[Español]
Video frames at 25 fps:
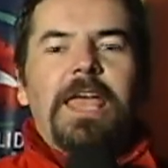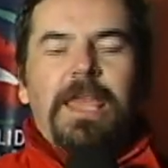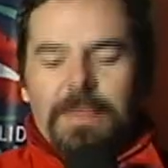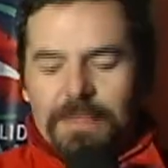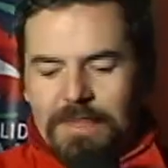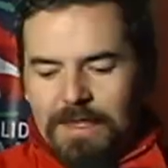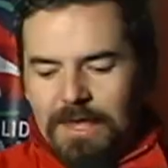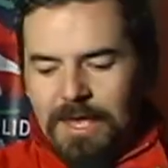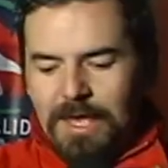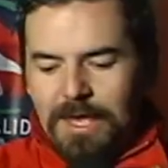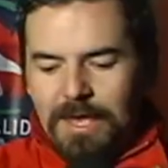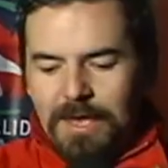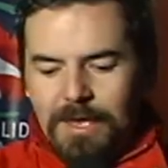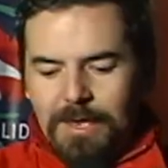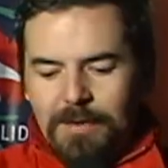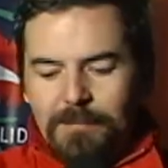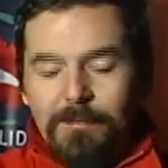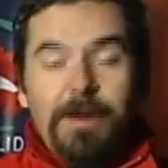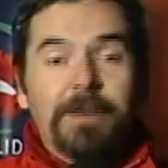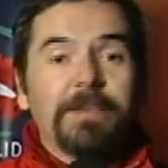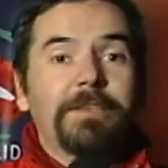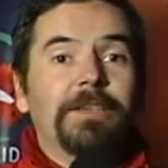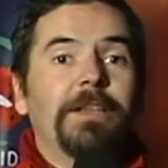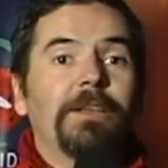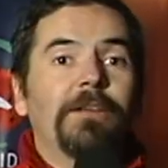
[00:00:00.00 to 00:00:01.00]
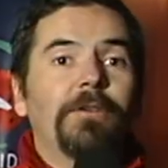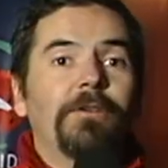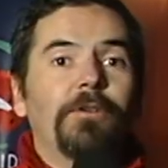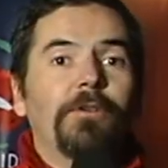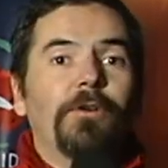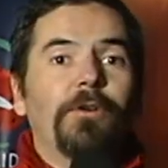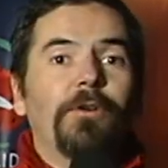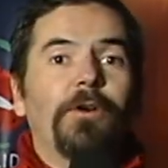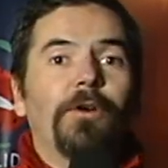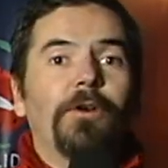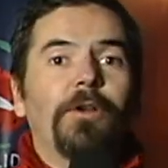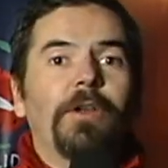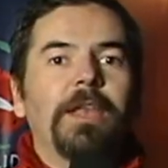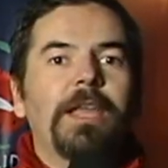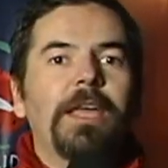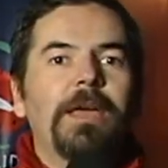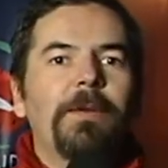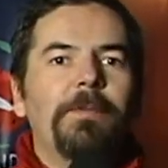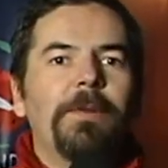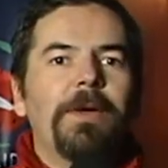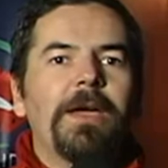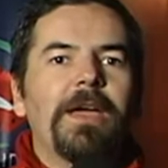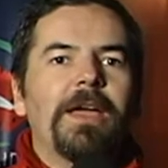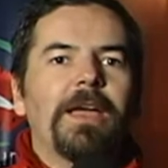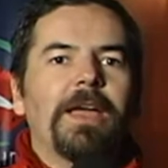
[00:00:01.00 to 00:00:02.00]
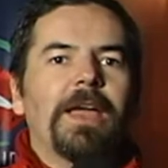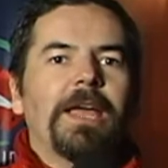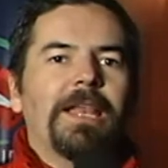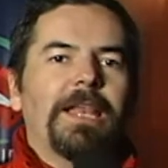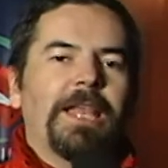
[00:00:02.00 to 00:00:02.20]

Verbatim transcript: de eh, Marcelo Lepe,